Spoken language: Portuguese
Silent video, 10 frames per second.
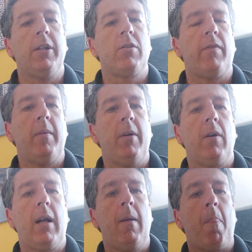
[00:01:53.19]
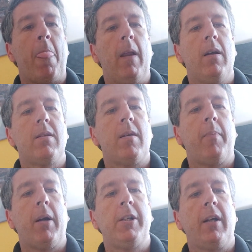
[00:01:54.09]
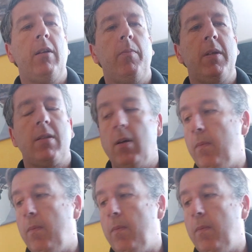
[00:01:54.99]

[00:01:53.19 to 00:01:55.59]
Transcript: A gente só vai melhorar essa parte aqui do pistão.